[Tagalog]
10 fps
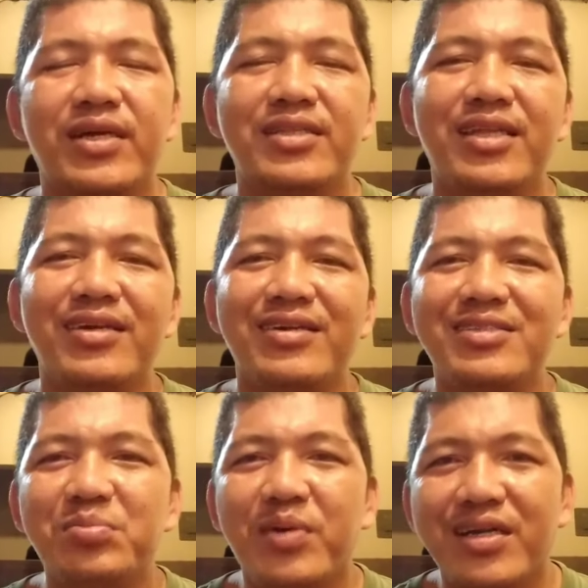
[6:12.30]
maganda na
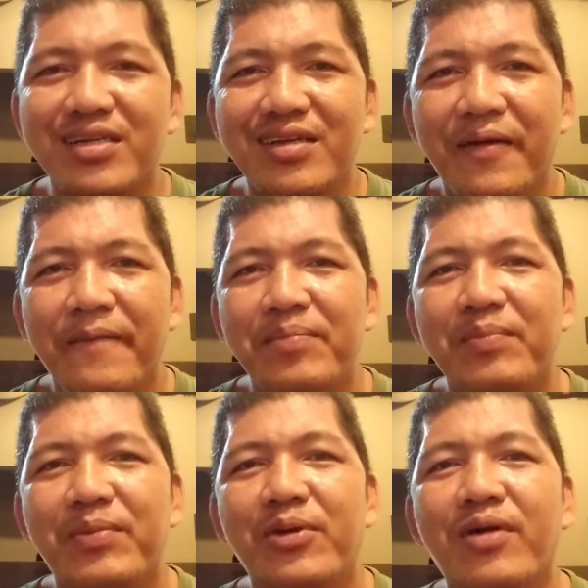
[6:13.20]
yung spark,
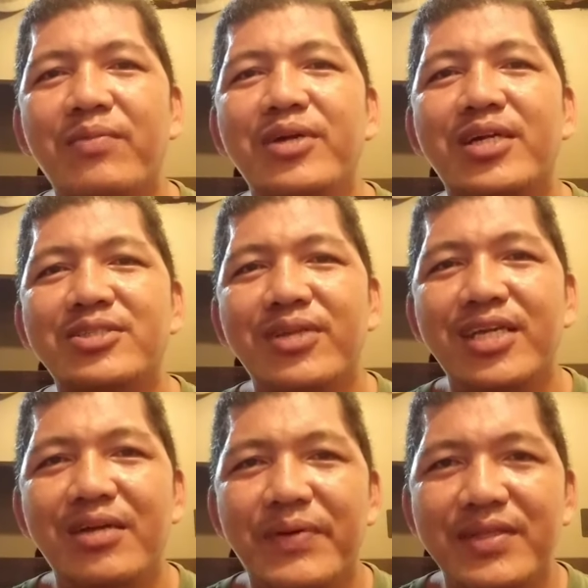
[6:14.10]
pero amoy
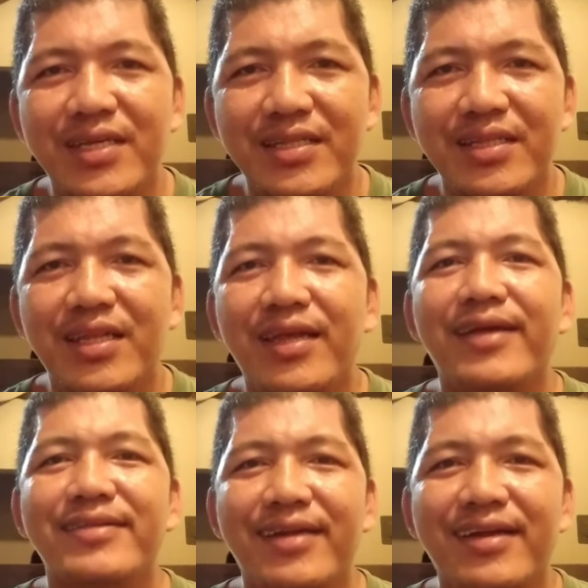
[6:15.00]
gasolina pa din,
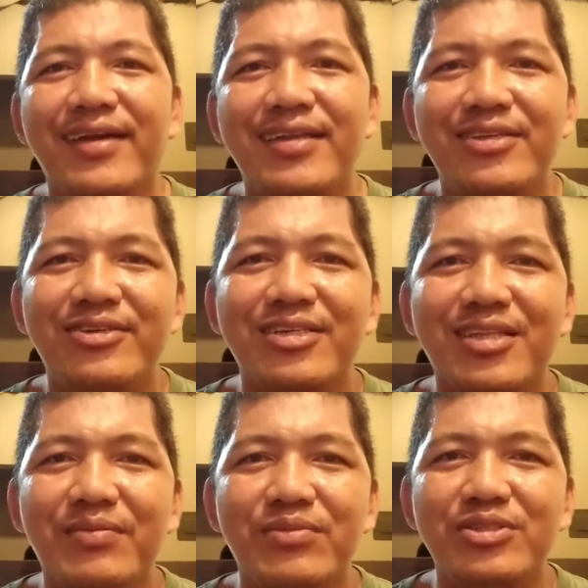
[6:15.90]
tanggalin nyo
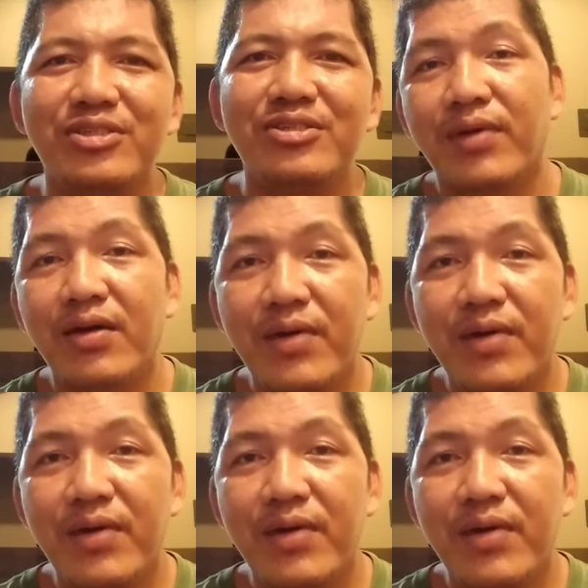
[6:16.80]
ang tambutsa nyo.